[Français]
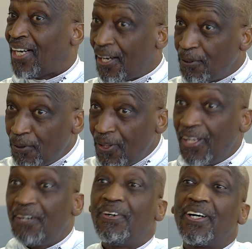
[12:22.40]

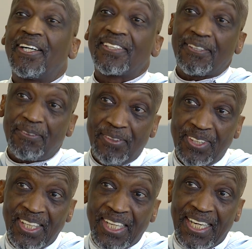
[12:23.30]
Ahlullah wa khasatu.
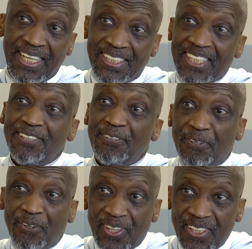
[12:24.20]
Les gens du
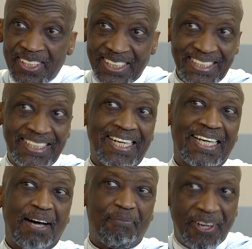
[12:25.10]
Coran, les gens
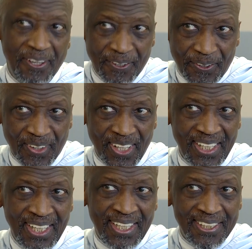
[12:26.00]
qui apprennent le
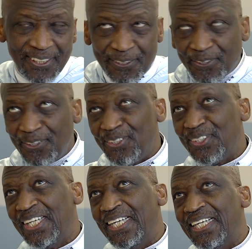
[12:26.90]
Coran,
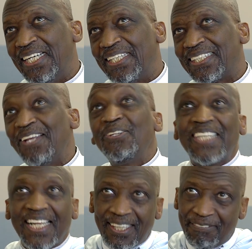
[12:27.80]
euh, c'est le
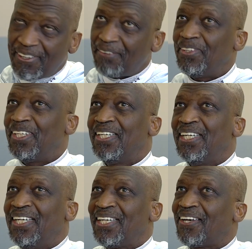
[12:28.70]
cercle fermé
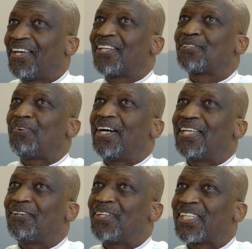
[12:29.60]
que Allah
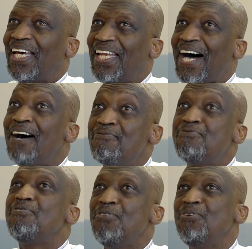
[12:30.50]
subhanahu wa ta'ala a
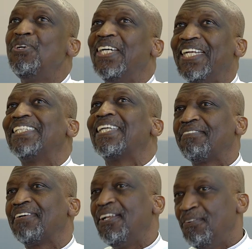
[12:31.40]
voulu
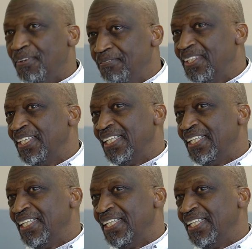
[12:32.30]
réserver à lui-même.